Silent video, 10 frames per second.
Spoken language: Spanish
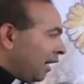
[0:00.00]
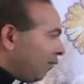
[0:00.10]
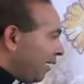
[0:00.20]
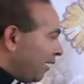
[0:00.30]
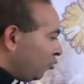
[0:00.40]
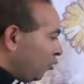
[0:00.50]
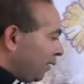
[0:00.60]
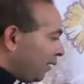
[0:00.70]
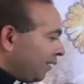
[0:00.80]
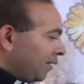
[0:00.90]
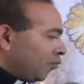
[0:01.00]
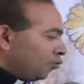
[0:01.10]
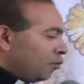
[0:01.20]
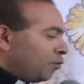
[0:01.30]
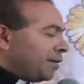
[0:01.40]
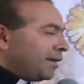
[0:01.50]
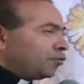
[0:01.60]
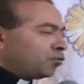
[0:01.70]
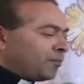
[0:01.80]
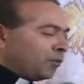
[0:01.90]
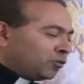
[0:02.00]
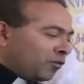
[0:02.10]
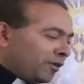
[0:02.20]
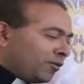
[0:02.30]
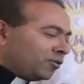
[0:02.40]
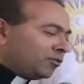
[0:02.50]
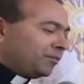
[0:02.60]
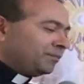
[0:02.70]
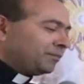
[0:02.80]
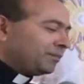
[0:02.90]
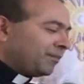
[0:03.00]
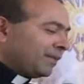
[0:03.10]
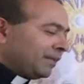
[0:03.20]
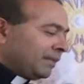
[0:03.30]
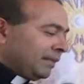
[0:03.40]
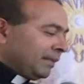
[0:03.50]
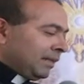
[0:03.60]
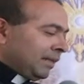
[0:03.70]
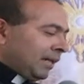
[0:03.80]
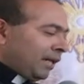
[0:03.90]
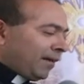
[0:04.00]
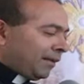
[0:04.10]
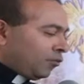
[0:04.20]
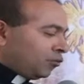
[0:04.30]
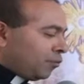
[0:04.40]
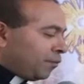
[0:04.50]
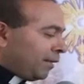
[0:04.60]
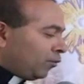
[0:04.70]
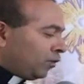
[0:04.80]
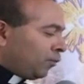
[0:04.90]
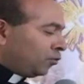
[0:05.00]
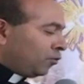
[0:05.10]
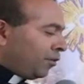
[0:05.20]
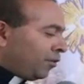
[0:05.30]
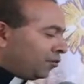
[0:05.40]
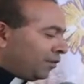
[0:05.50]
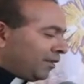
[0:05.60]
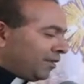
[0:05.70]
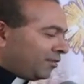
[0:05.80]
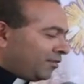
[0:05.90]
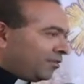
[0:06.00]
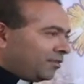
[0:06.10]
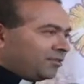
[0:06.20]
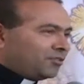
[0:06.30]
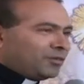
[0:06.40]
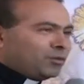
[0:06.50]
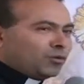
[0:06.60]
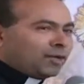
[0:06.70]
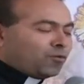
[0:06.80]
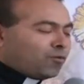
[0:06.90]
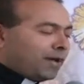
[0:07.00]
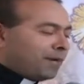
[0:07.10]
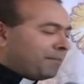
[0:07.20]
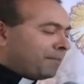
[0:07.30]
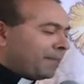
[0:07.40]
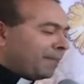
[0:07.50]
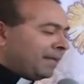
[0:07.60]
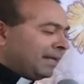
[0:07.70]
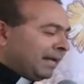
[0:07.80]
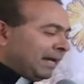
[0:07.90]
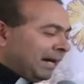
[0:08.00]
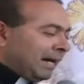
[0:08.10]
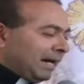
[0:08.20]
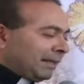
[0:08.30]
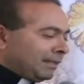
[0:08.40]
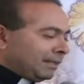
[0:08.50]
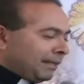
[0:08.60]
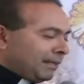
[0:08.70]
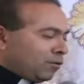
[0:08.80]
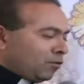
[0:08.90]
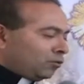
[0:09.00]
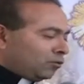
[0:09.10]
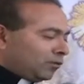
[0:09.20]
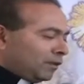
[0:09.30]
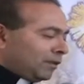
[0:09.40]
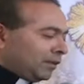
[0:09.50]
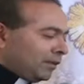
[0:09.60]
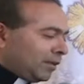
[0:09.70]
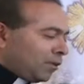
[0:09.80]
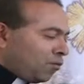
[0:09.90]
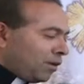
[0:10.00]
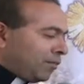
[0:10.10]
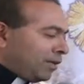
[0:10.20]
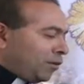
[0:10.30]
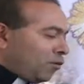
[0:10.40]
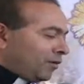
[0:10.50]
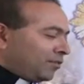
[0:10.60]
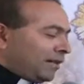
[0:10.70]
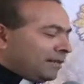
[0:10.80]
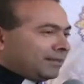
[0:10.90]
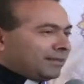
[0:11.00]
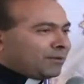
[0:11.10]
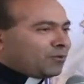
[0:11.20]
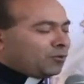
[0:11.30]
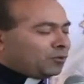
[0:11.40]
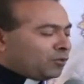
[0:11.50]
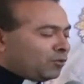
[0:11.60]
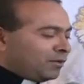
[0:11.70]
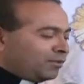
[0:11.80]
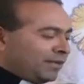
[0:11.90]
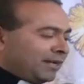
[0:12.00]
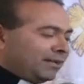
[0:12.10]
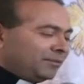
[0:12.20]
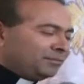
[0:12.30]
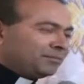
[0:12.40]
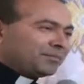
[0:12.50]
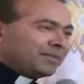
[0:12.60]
hablar sobre los movimientos apostólicos. Hablar de los movimientos apostólicos es, sin duda alguna, adentrarnos en un camino bastante controversial